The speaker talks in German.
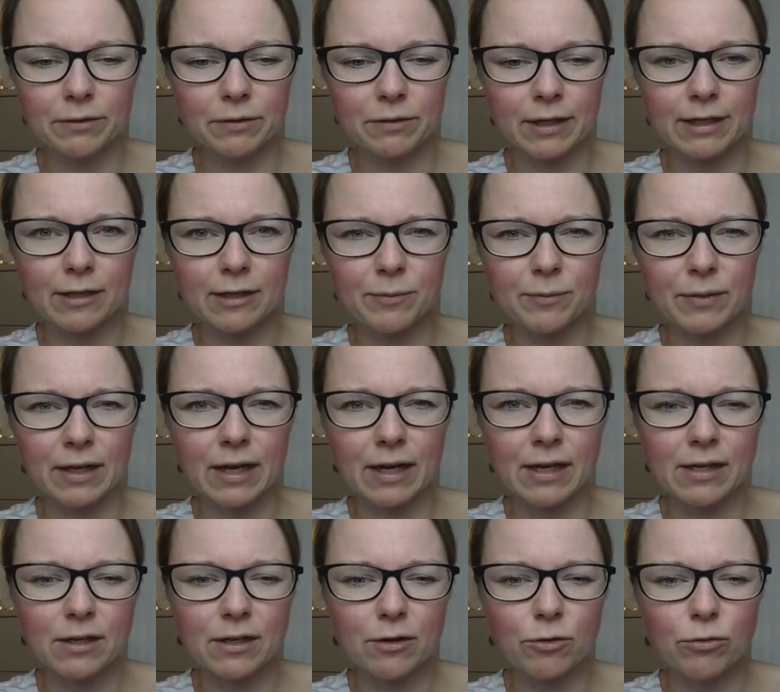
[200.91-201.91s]
Also kann ich mir
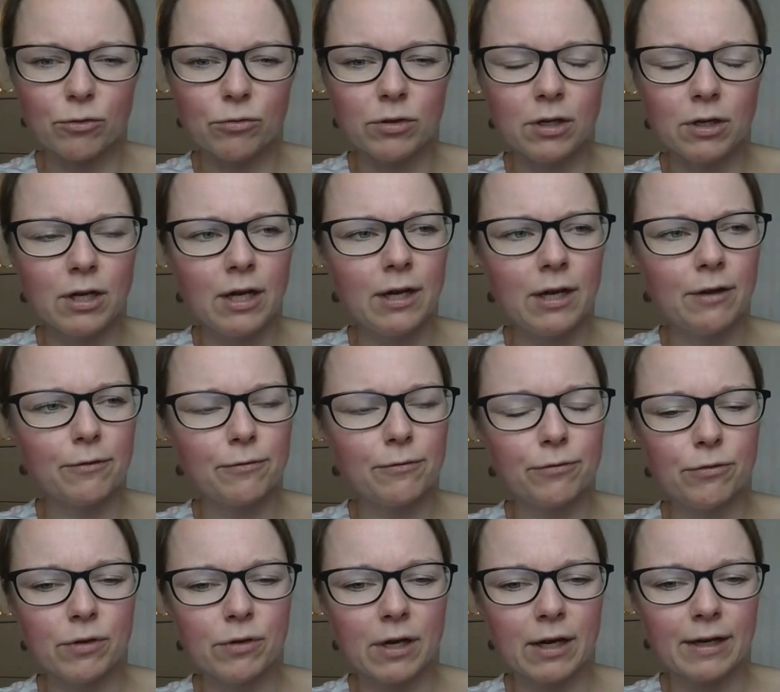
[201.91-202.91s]
richtig cool
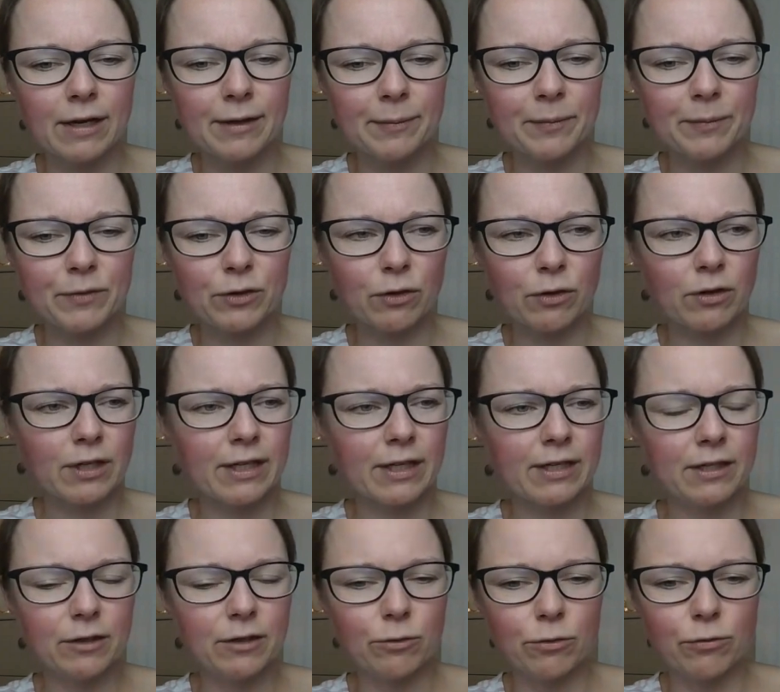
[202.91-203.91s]
für ähm, Socken
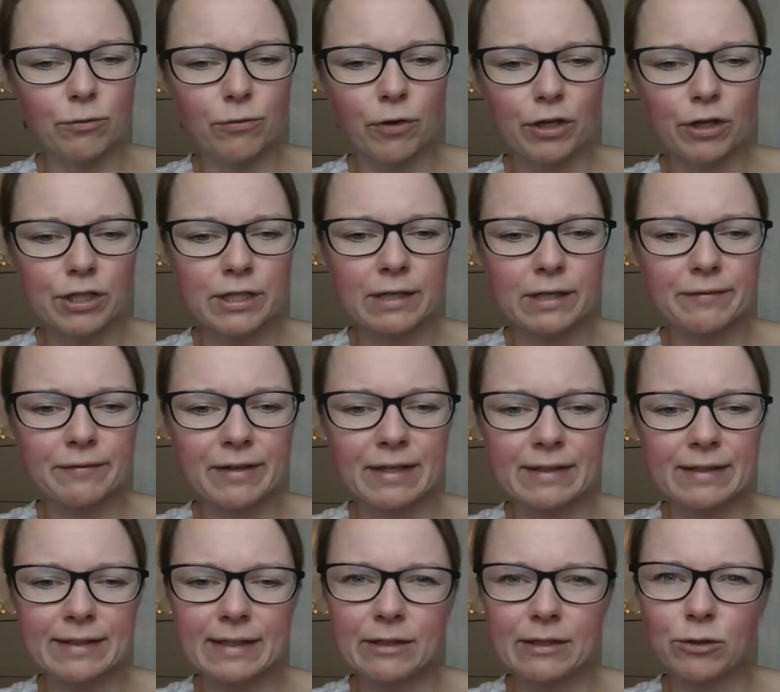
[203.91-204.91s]
richtig gut vorstellen, weil
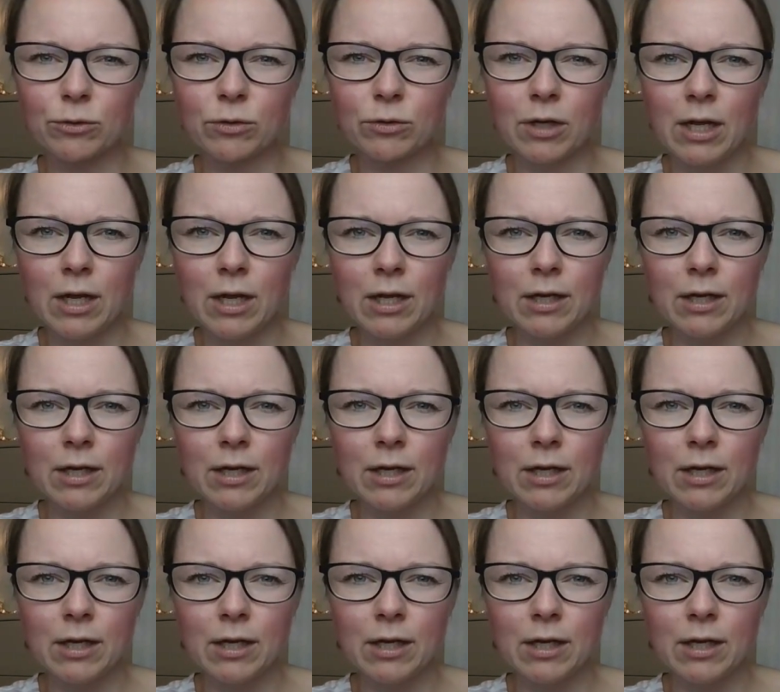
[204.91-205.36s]
das halt so